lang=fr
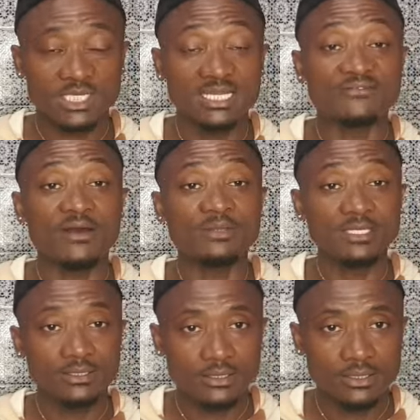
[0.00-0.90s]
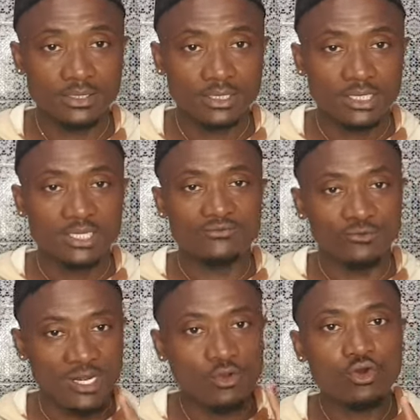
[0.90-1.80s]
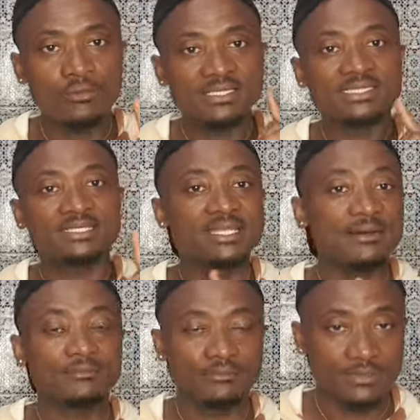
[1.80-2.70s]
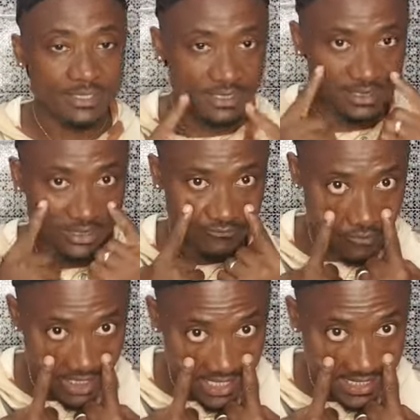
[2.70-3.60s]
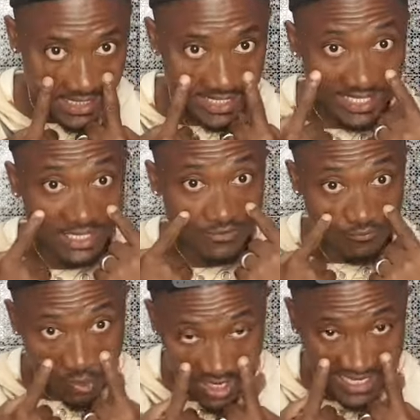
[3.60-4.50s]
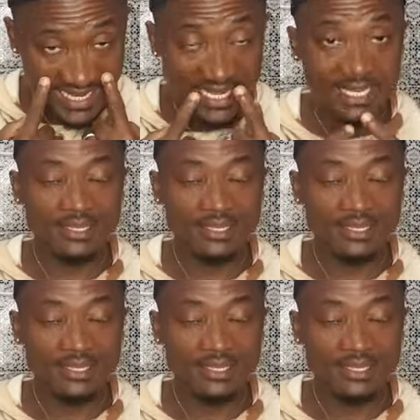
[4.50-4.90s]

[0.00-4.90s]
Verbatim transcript: La famille, voilà comment cette dame qui voyait clair et qui voit clair,